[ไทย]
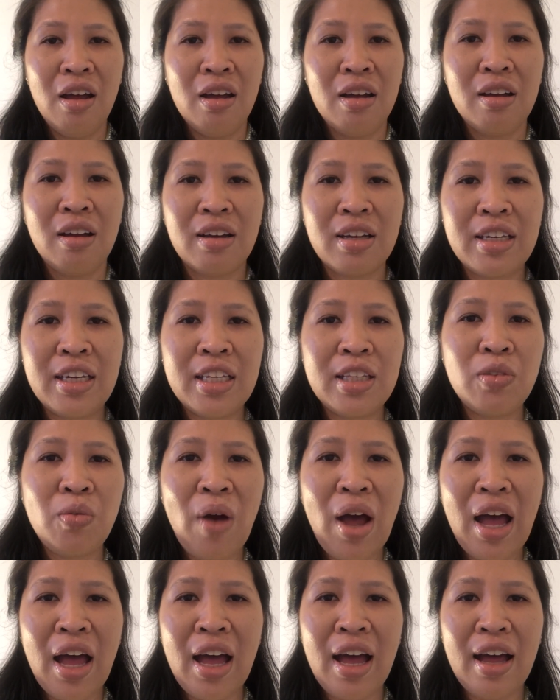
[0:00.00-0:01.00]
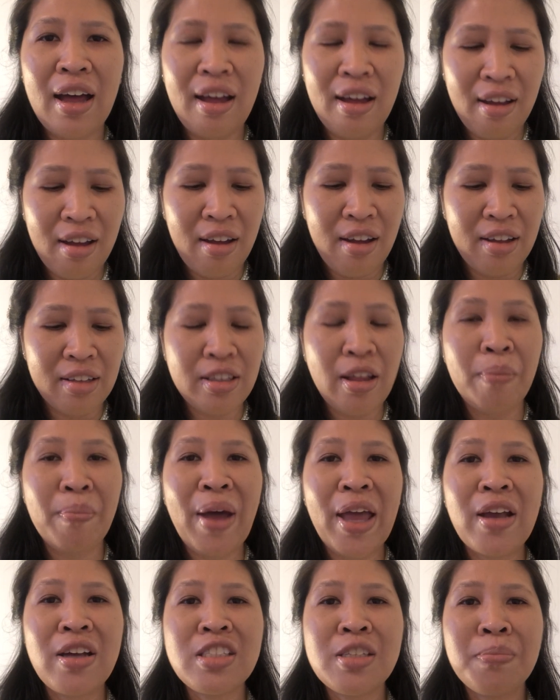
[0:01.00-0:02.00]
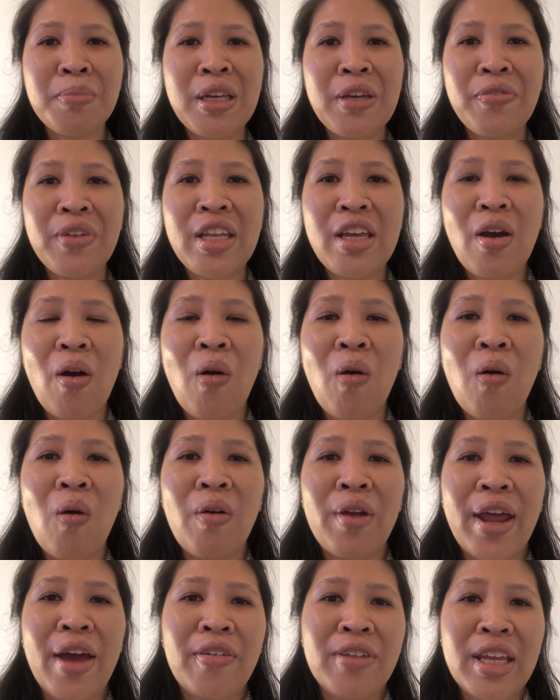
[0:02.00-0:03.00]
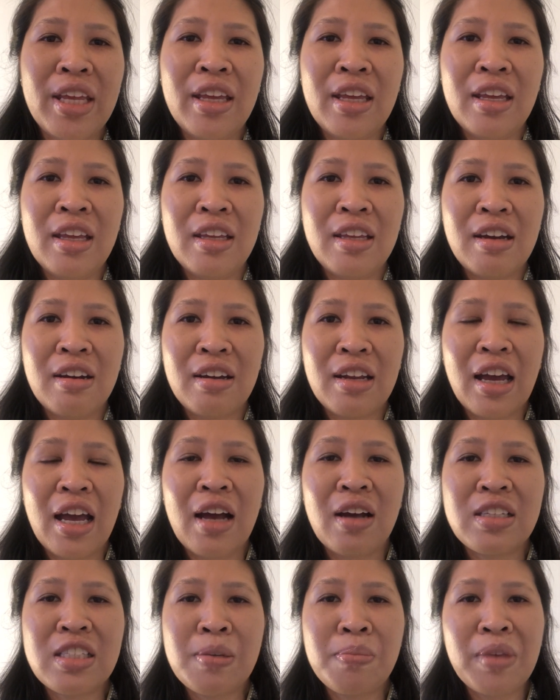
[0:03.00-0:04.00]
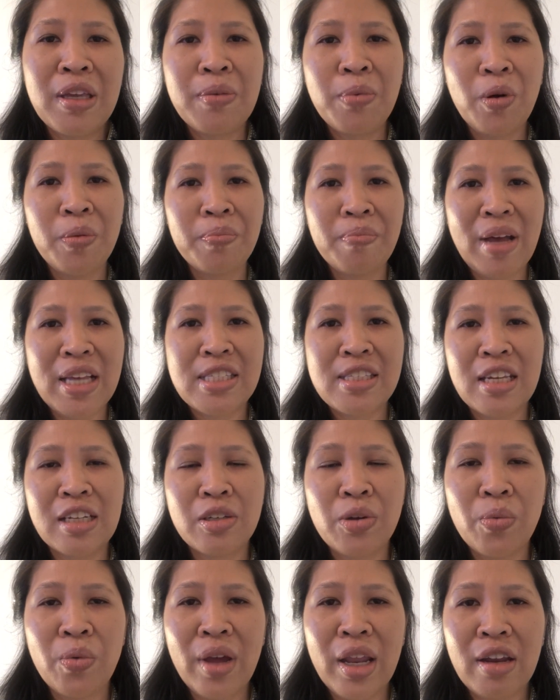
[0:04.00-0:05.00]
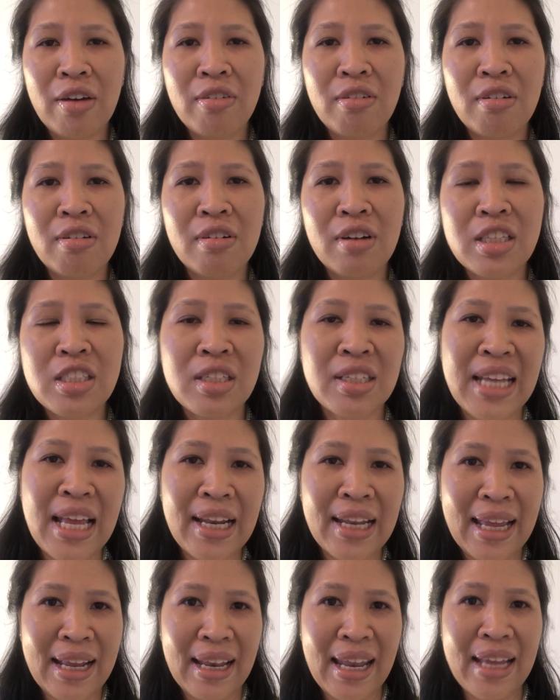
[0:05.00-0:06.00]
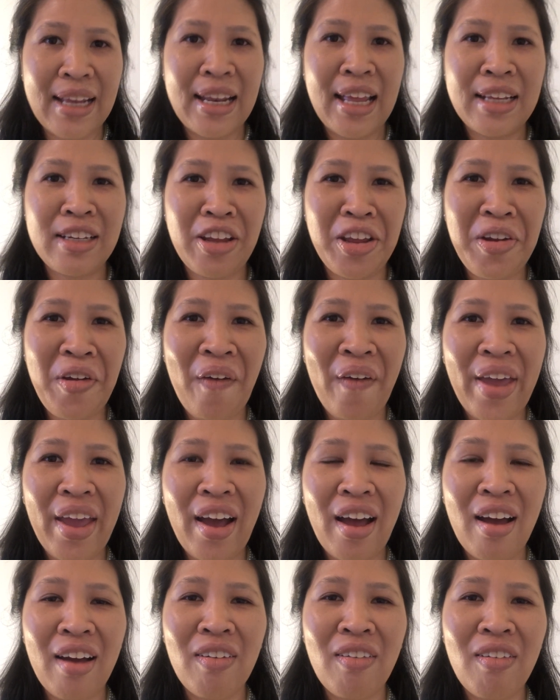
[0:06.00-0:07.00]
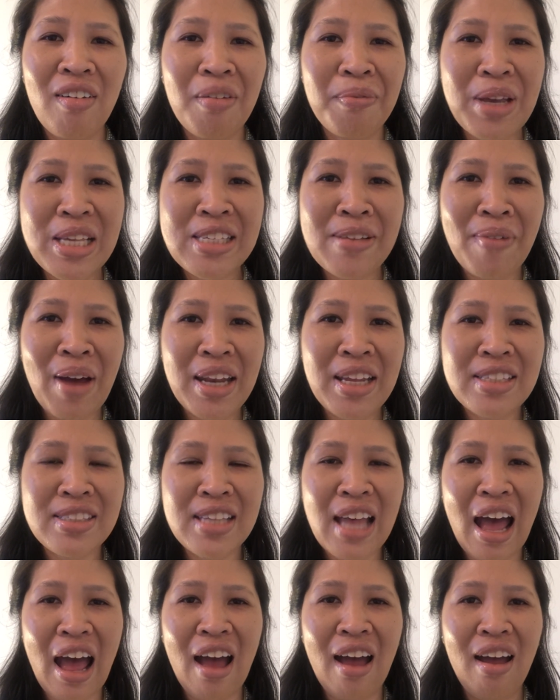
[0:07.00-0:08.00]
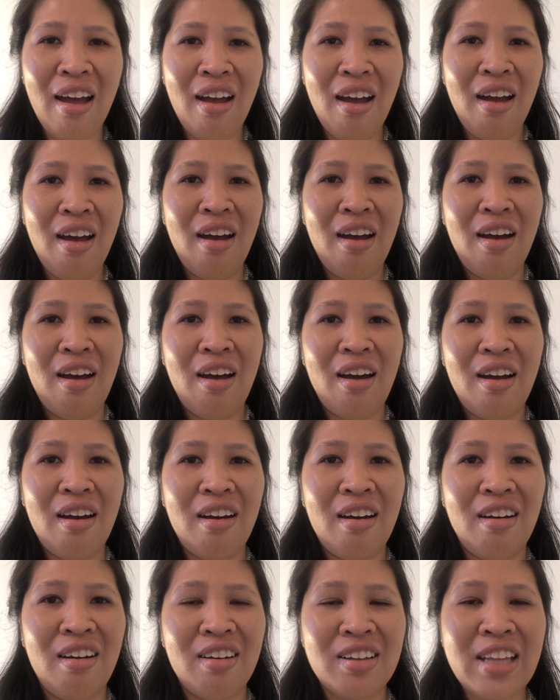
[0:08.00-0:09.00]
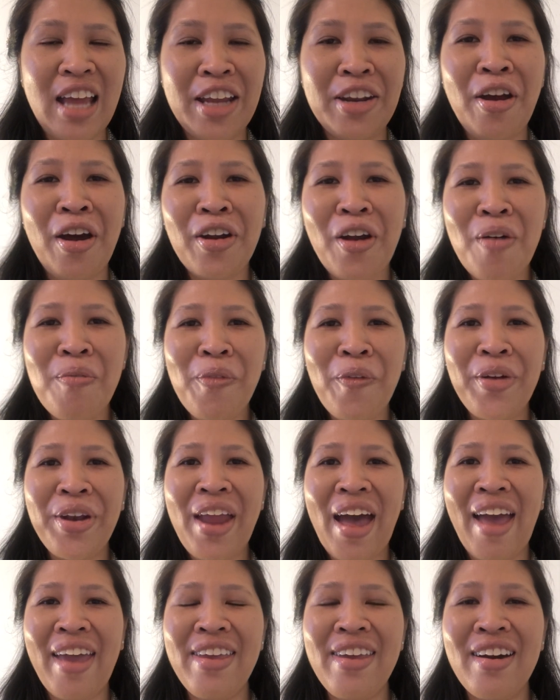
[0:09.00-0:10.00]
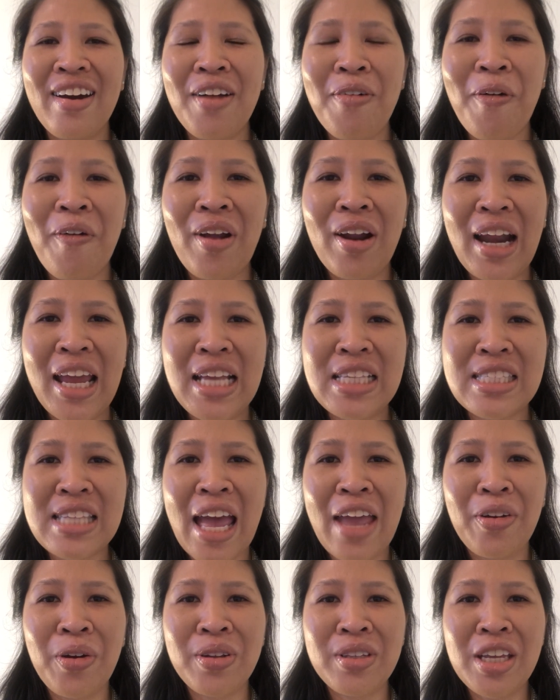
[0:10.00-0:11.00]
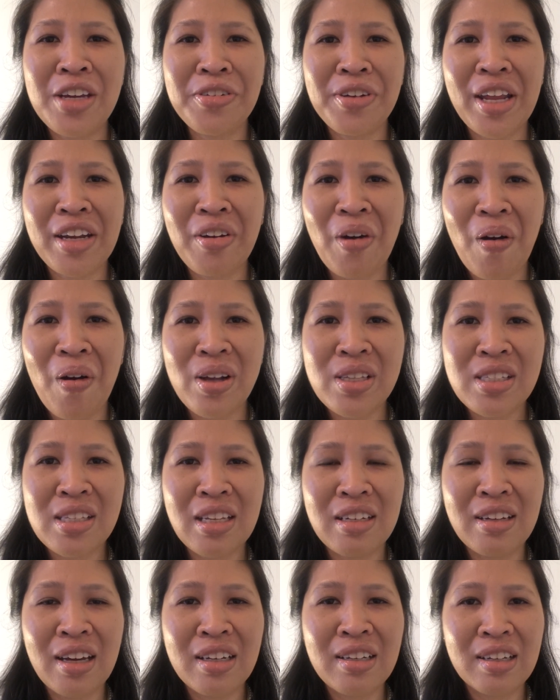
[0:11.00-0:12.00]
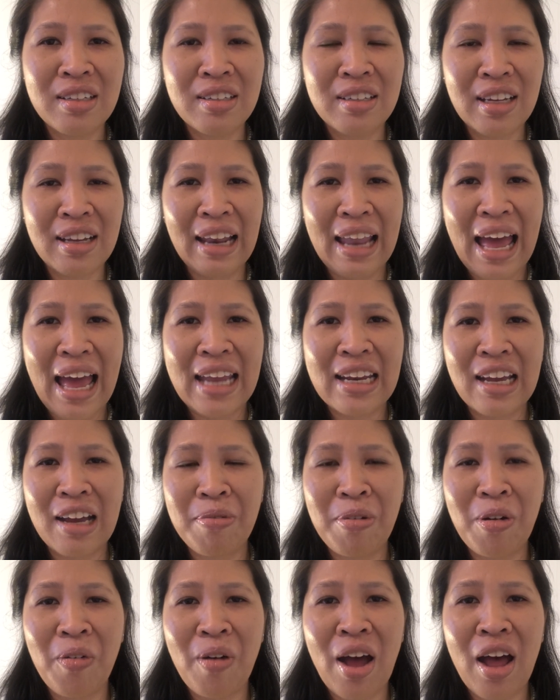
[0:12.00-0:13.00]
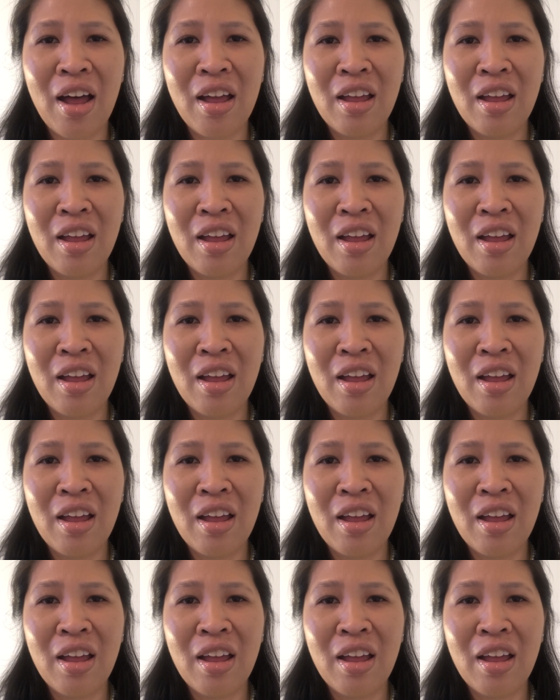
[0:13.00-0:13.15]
ก็คิดว่าต่อไปก็จะมีวิดีโอแนวนี้เยอะนะคะก็จะมีพวก mindset ด้วยแล้วก็จะเล็กๆน้อยๆค่ะก็ไม่สามารถที่จะถ่ายทอดข้อมูลได้เยอะเพราะเกรงใจคนที่เรียนคอร์สสี่เดือนหนึ่งล้านค่ะเพราะว่า